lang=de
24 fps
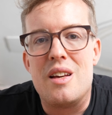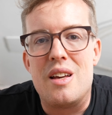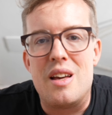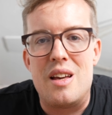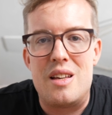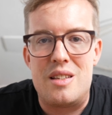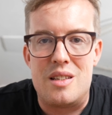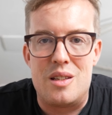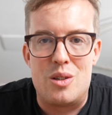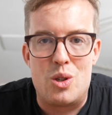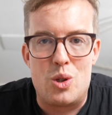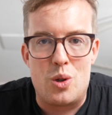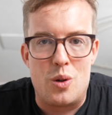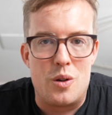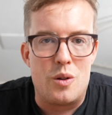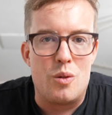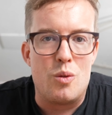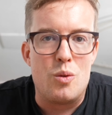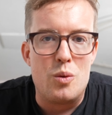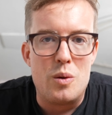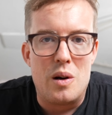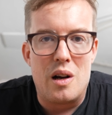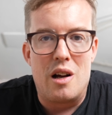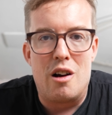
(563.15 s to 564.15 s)
Es ist schon ein
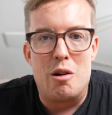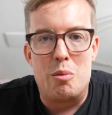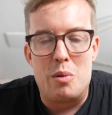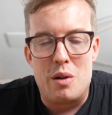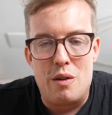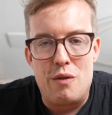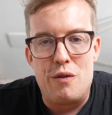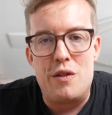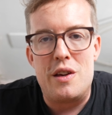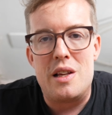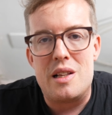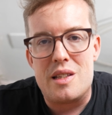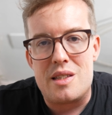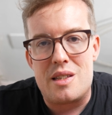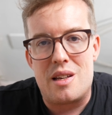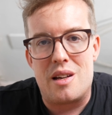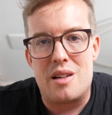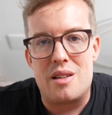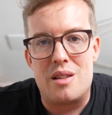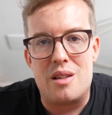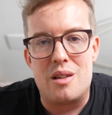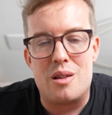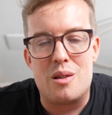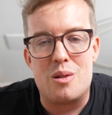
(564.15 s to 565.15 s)
unglaublich
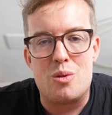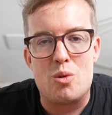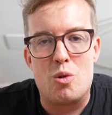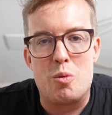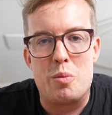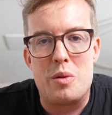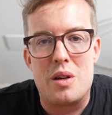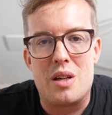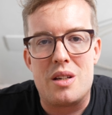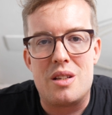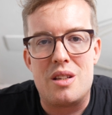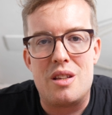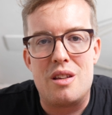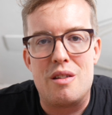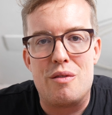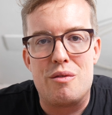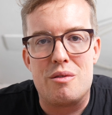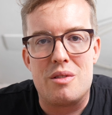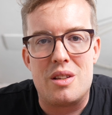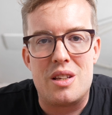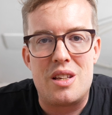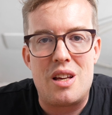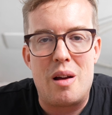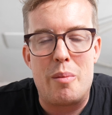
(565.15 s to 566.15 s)
vielseitiges Objektiv
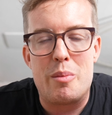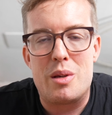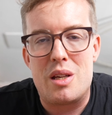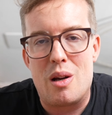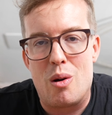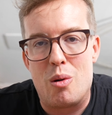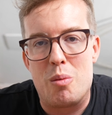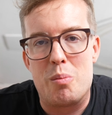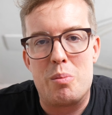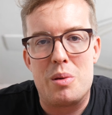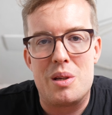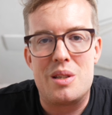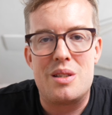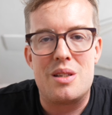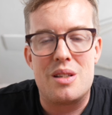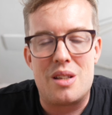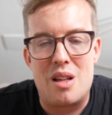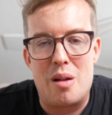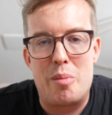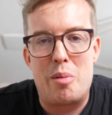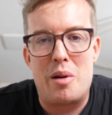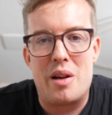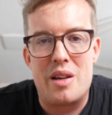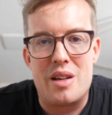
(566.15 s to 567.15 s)
und ich habe mich auch ein bisschen
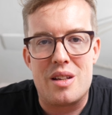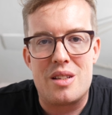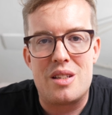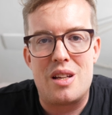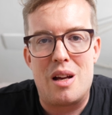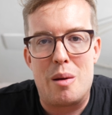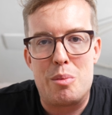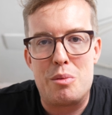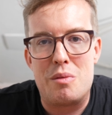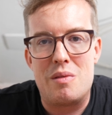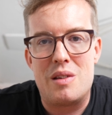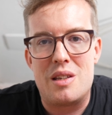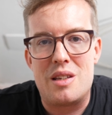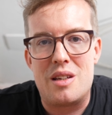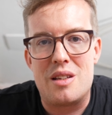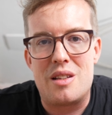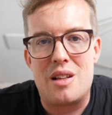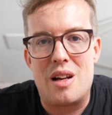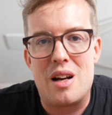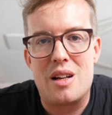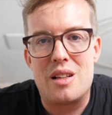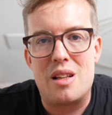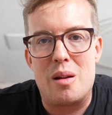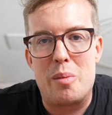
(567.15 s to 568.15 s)
dabei ertappt, wie ich
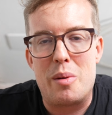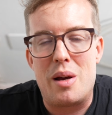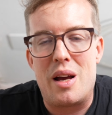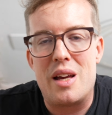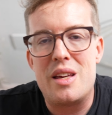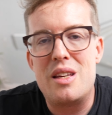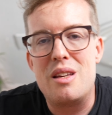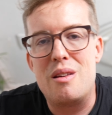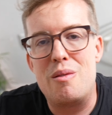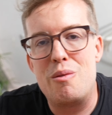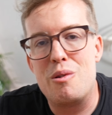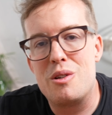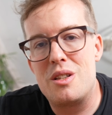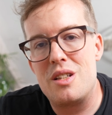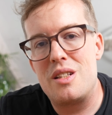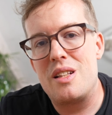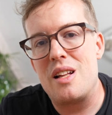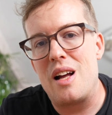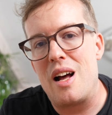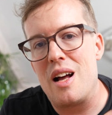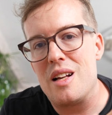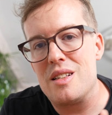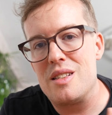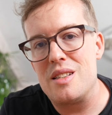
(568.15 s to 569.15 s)
gedacht habe, eigentlich würde
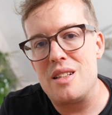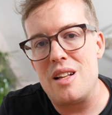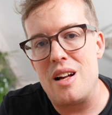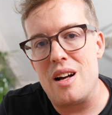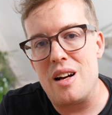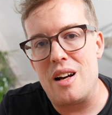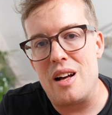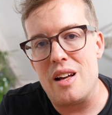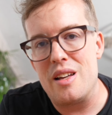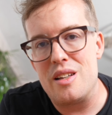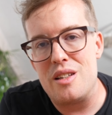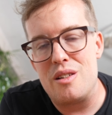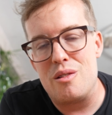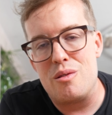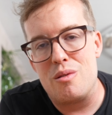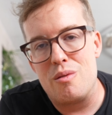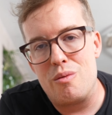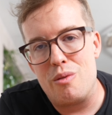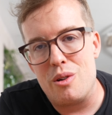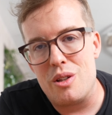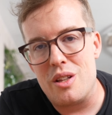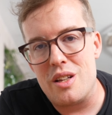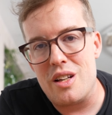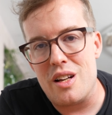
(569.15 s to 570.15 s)
das da reichen
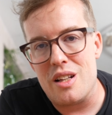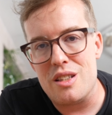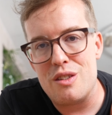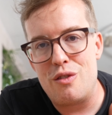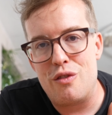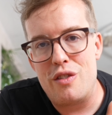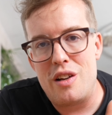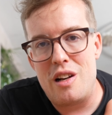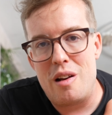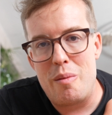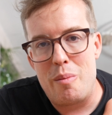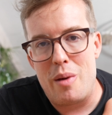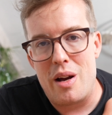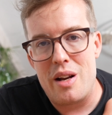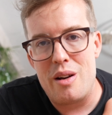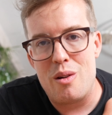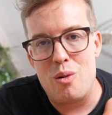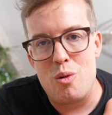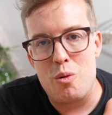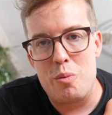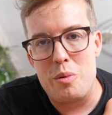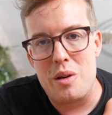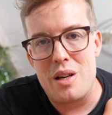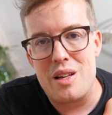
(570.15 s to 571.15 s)
und würde ganz viele
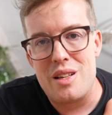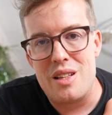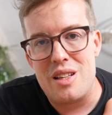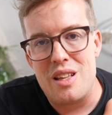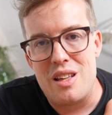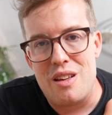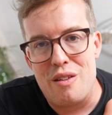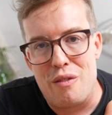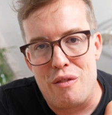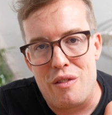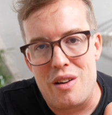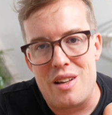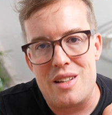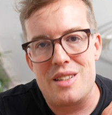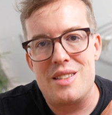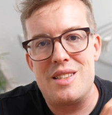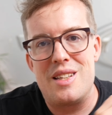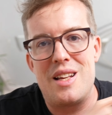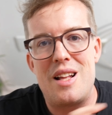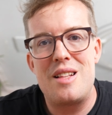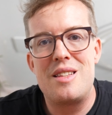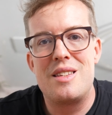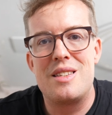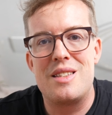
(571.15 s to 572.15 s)
meiner Objektive
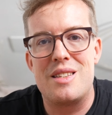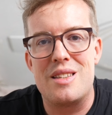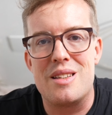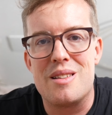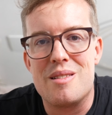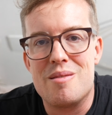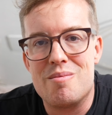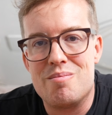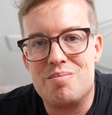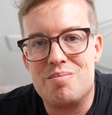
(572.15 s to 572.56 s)
ersetzen.